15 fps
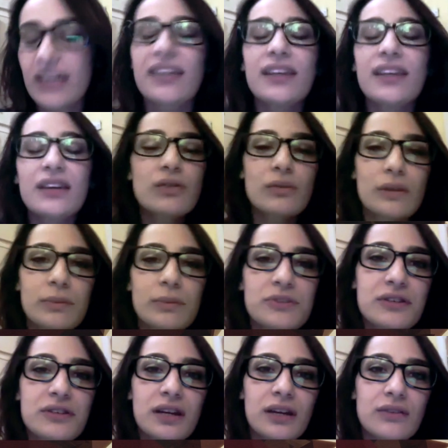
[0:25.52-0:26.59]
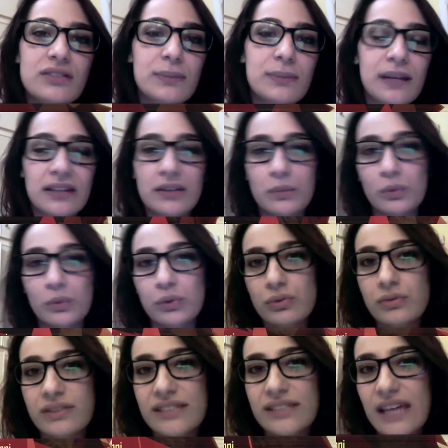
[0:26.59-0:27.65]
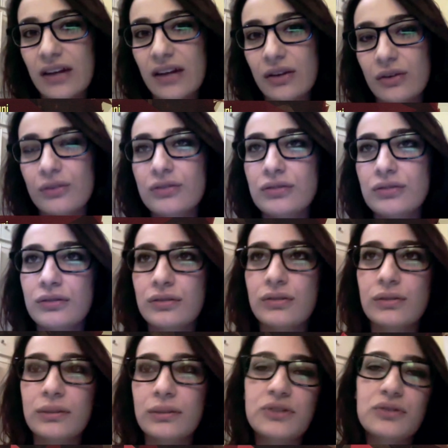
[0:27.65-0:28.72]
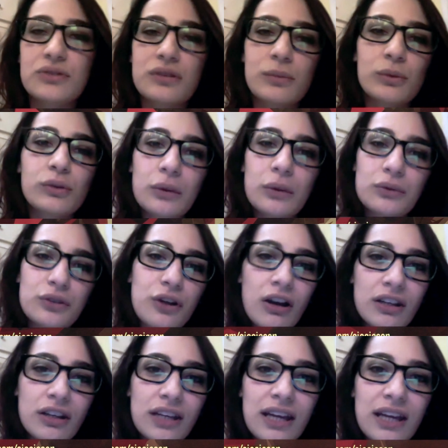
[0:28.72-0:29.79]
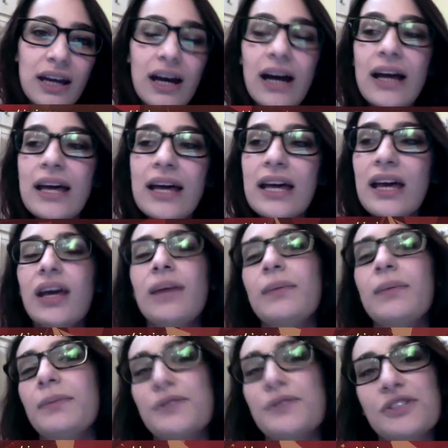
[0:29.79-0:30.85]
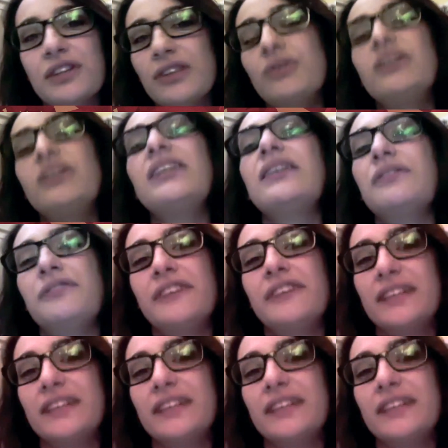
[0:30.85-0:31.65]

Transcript: Io sono una persona che non si prende molto sul serio, sono una persona molto autoironica mi piace tanto ridere e far